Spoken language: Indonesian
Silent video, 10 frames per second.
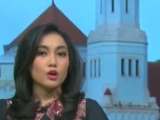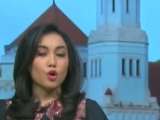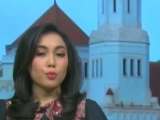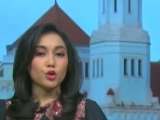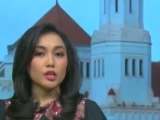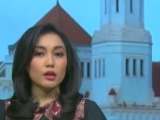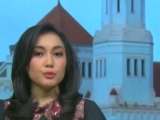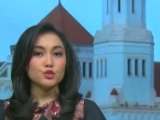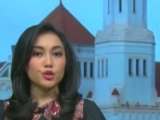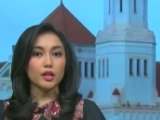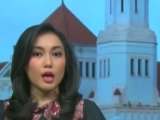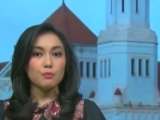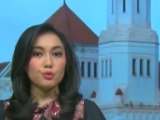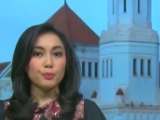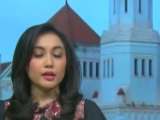Komplotan pencuri
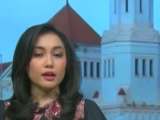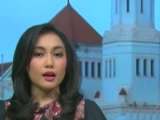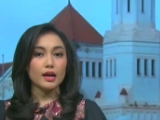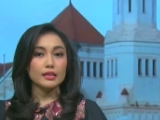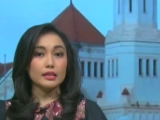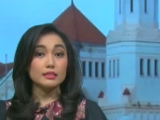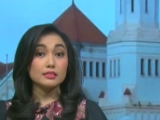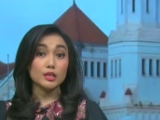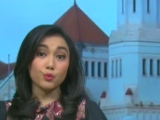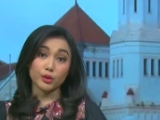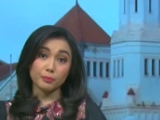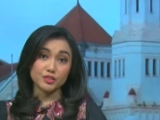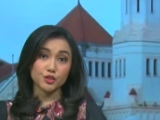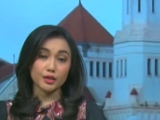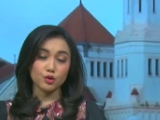lampu penerangan di sirkuit
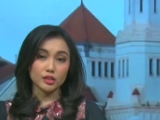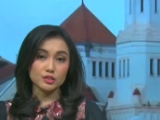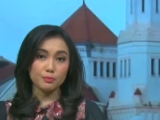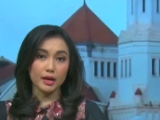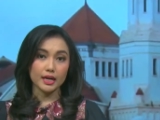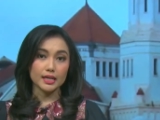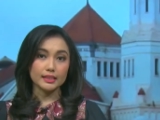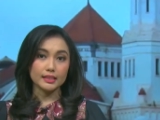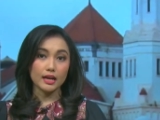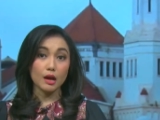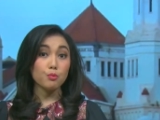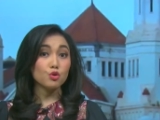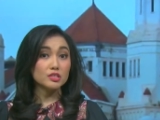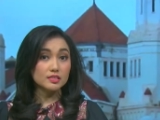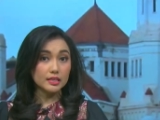Mijen, Kota Semarang ditangkap
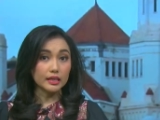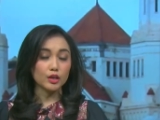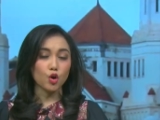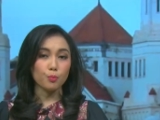polisi.